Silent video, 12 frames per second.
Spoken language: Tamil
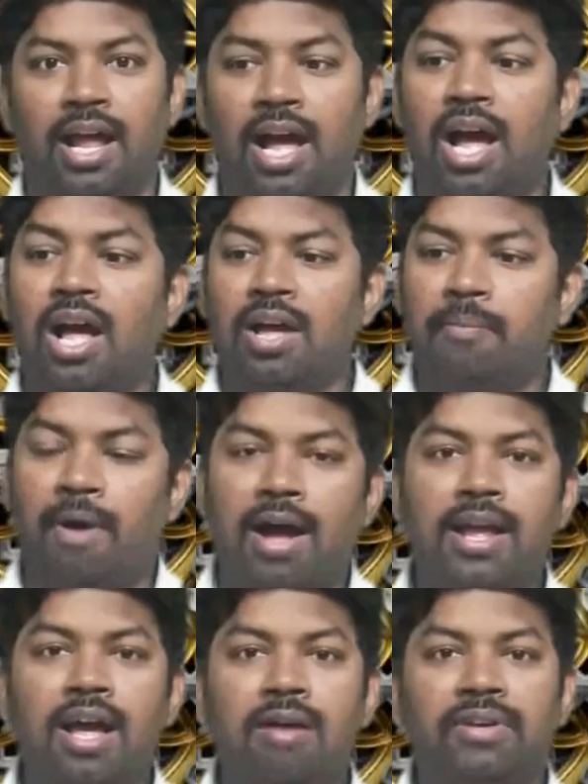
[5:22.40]
ஏன்னா
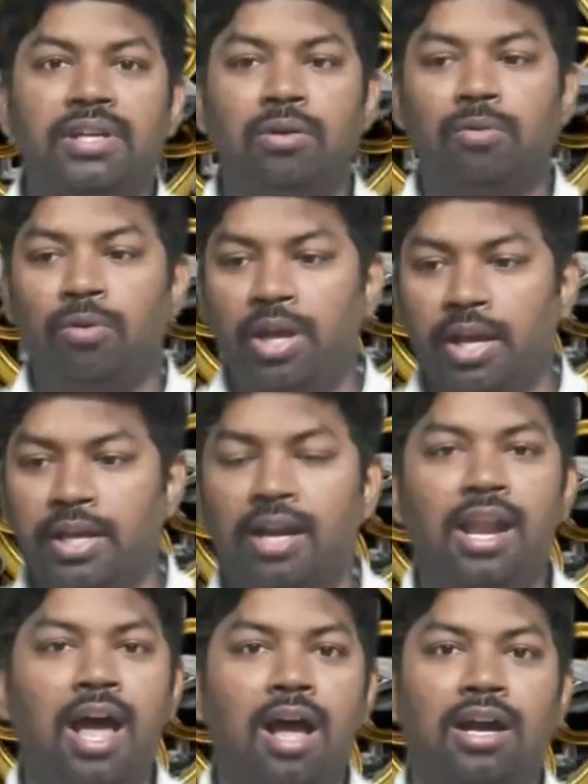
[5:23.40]
மாயா வைக்கக்கூடிய
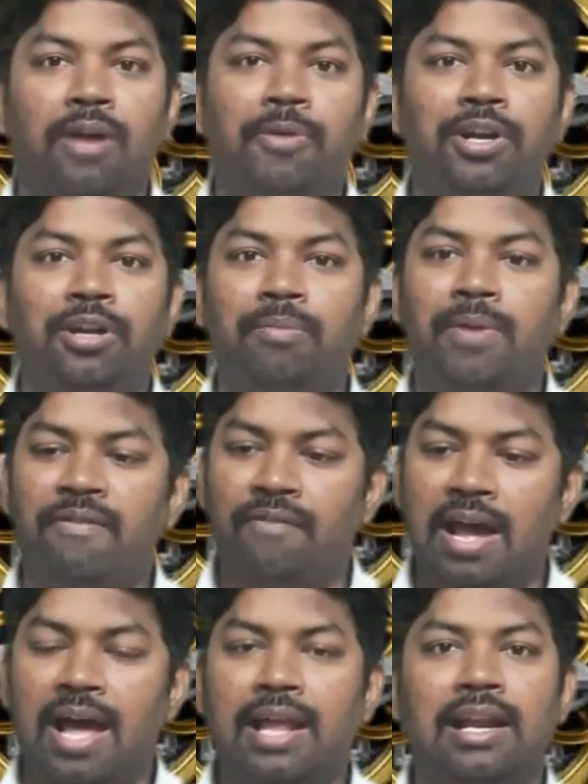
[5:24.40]
எல்லா கமெண்ட்டுக்குமே
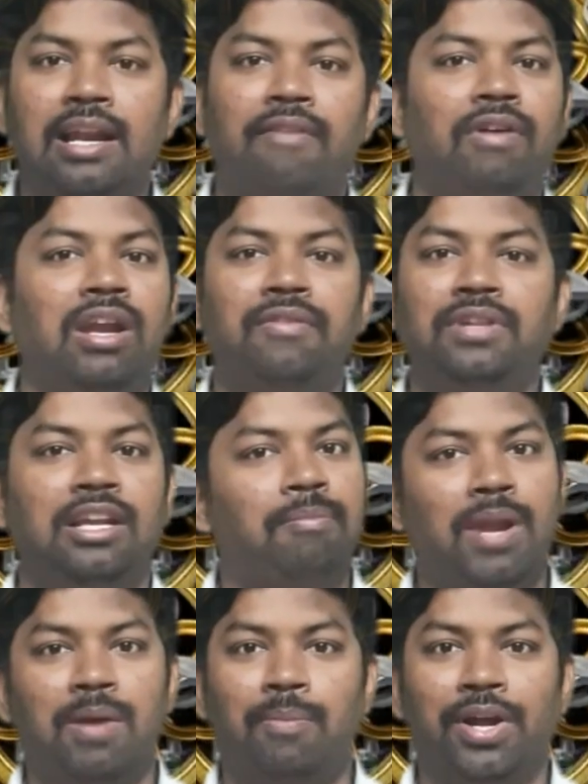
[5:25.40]
வேறு லெவலில் வந்து
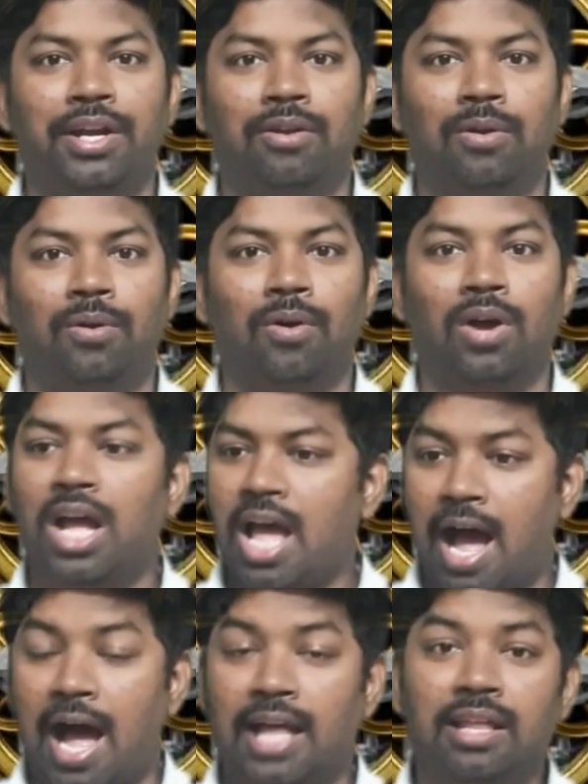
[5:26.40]
ரிப்ளை போயிட்டு இருக்கும்
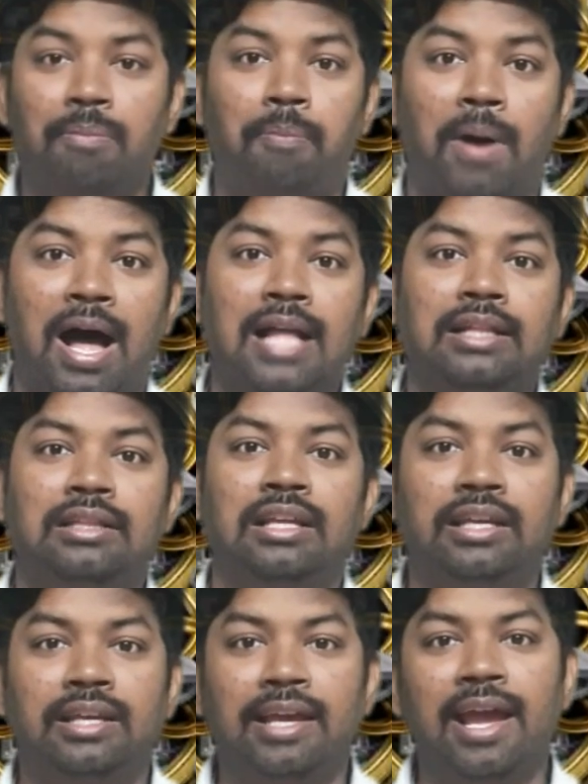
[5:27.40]
அதை
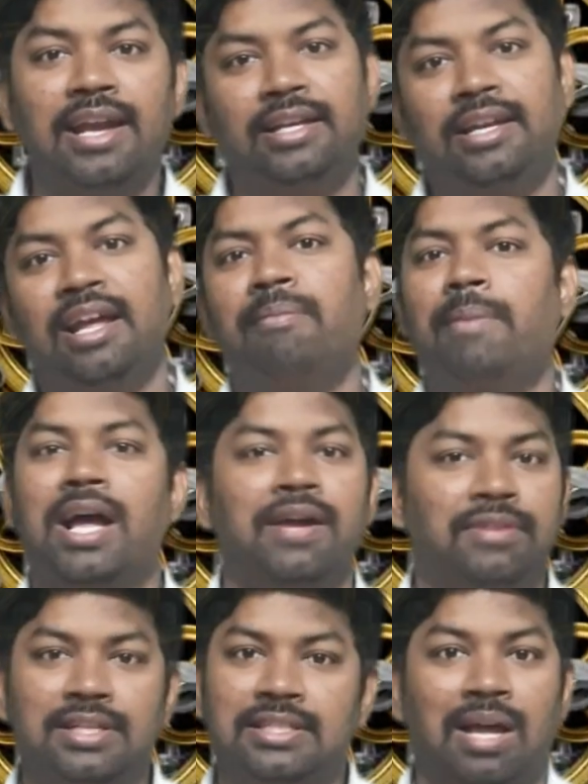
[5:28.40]
பார்த்து கேட்டே
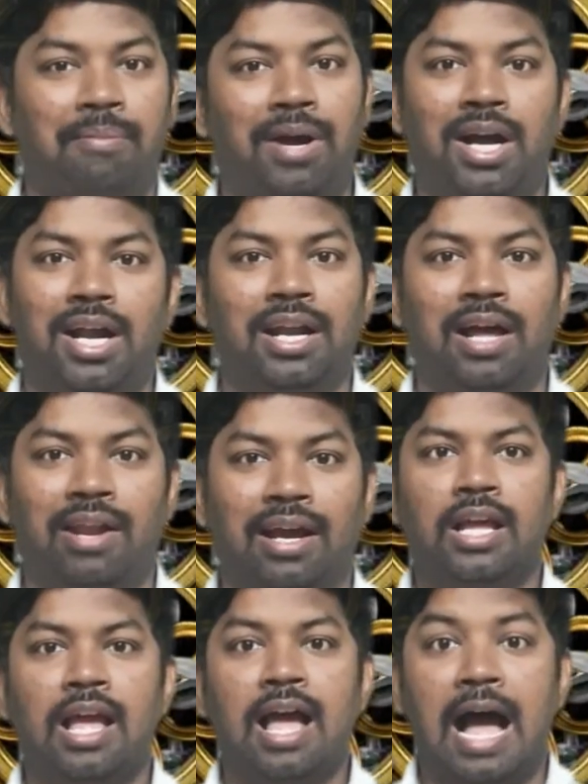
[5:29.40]
மாயா வந்து செமகாண்ட
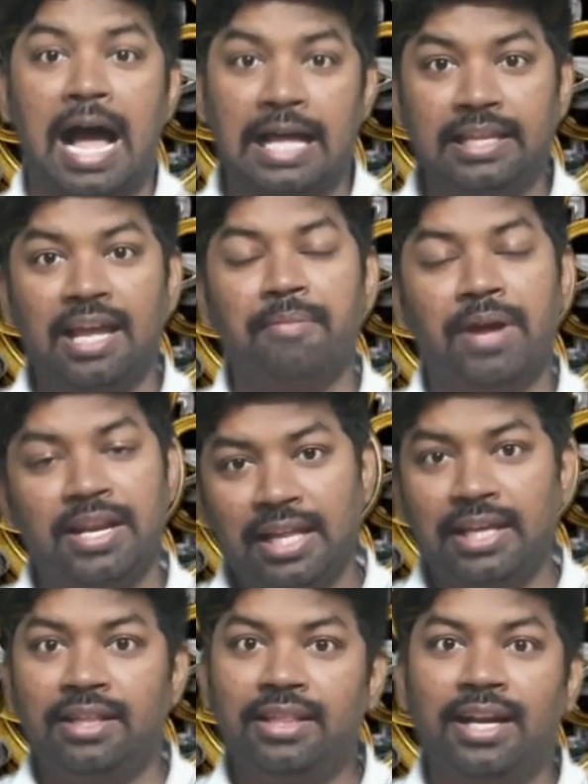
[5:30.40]
ஆகிறாங்க அதே மாதிரி
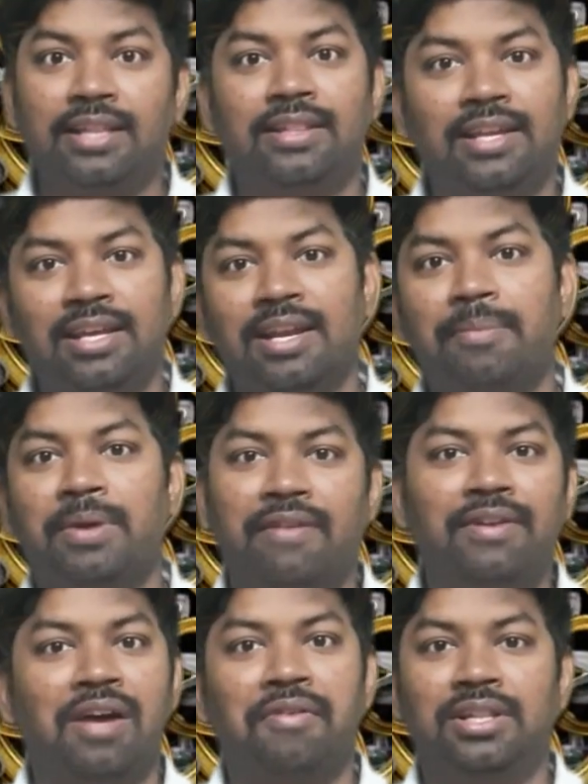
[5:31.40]
தான் இந்த இடத்துலயும் நம்ம
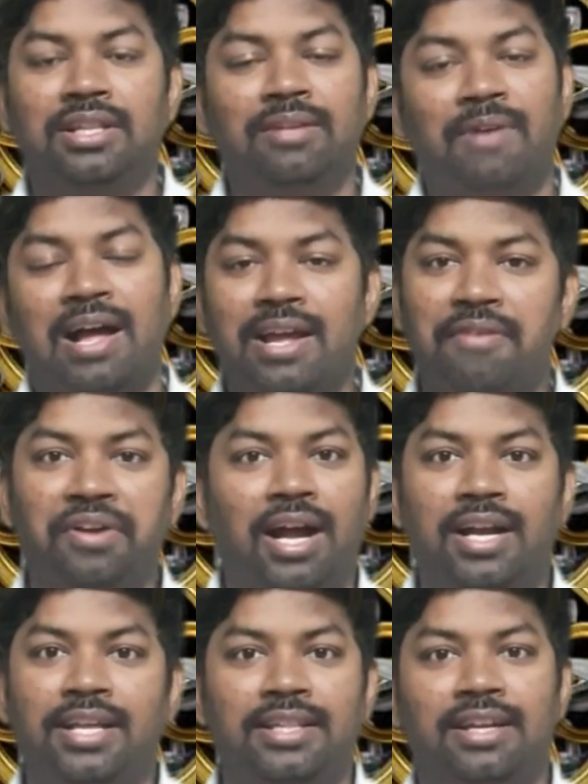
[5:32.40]
ரவீனா வந்து வாயாவை
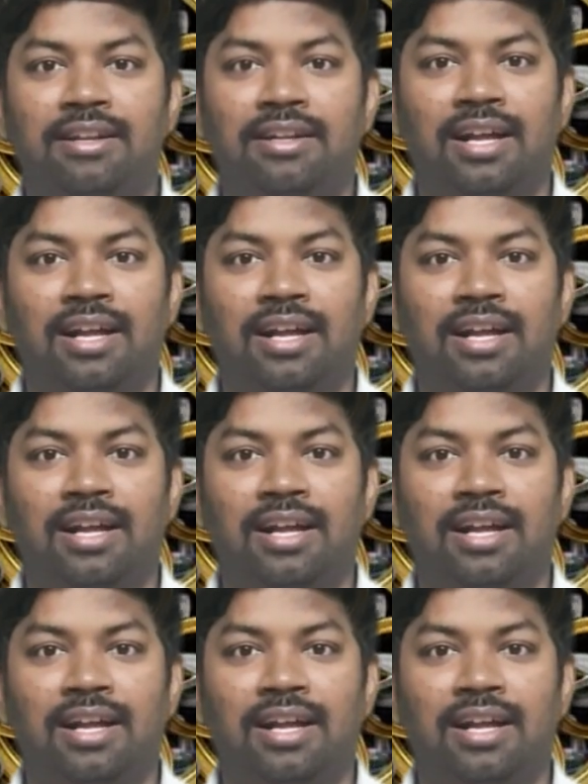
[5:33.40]
காண்டேத்திட்டு